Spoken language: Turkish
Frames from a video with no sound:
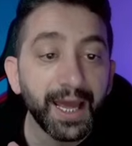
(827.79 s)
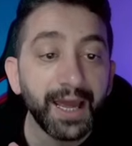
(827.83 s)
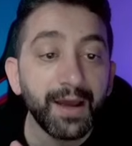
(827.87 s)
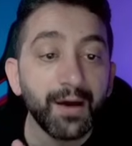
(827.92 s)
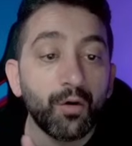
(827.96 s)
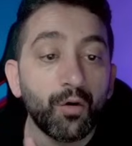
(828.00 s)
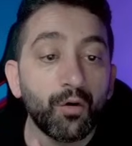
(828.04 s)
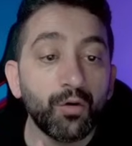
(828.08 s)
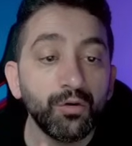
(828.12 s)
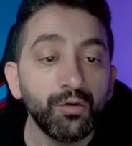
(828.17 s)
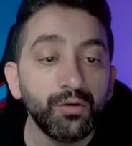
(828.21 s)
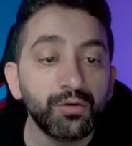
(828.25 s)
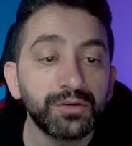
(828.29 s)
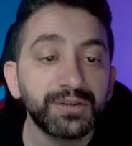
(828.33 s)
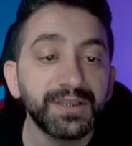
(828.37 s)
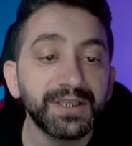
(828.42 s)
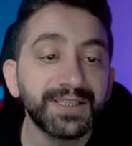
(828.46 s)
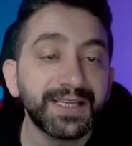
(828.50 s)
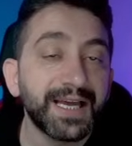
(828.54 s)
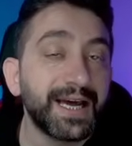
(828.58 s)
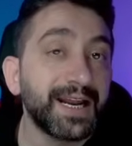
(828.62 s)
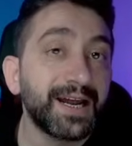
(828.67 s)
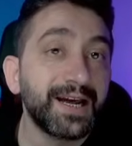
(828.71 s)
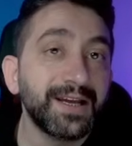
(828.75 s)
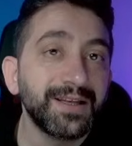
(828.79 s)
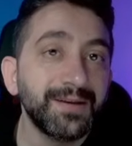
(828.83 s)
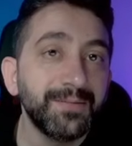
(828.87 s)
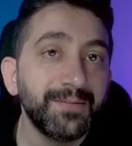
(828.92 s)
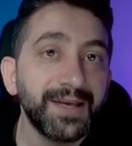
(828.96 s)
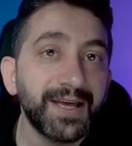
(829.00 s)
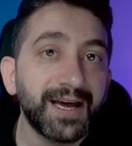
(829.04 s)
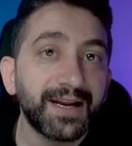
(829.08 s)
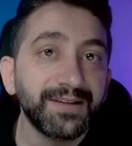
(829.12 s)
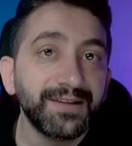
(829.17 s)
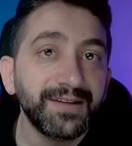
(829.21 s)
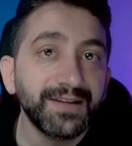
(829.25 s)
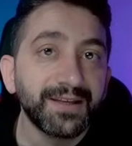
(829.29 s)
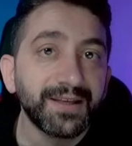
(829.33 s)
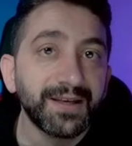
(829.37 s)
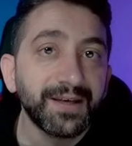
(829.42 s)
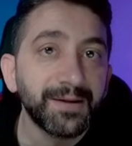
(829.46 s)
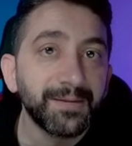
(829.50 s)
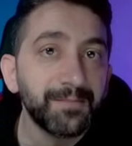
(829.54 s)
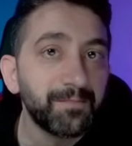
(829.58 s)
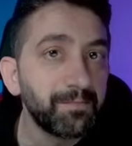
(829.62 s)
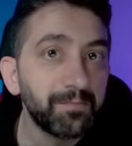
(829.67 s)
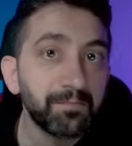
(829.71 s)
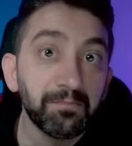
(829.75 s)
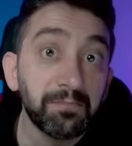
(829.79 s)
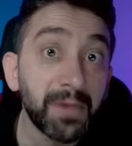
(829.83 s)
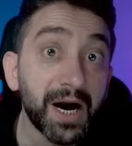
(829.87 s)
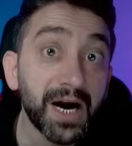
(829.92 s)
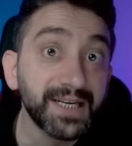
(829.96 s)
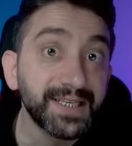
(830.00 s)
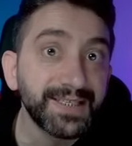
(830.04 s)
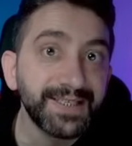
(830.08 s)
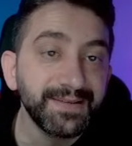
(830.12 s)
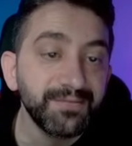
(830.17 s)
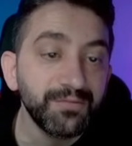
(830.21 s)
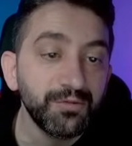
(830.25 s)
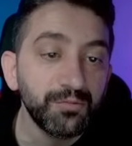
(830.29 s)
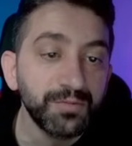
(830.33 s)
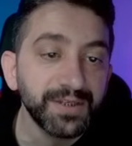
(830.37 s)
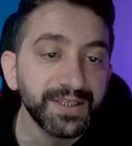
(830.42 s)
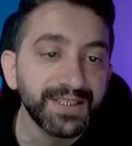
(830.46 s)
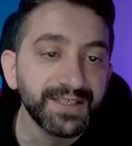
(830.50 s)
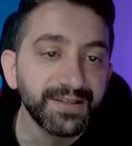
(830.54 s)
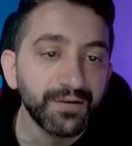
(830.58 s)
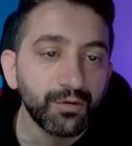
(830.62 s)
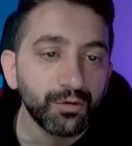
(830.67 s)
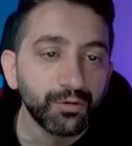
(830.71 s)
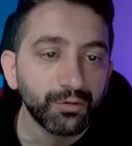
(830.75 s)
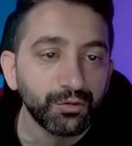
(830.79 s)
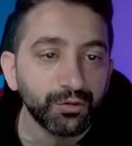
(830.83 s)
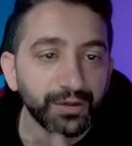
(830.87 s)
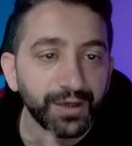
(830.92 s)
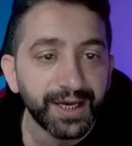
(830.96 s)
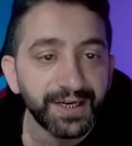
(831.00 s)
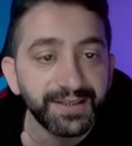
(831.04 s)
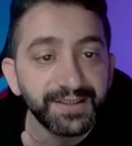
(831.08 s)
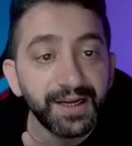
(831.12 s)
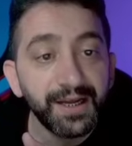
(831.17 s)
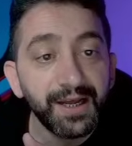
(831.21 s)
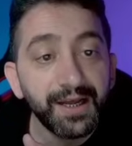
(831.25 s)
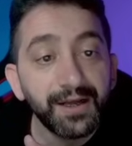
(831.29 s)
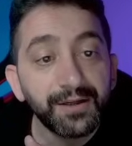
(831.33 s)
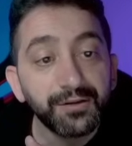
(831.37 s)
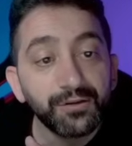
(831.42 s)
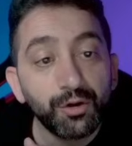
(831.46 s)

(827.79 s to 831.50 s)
E O noktası herhangi bir yer değil ki. Maksimum hızın olduğu yer.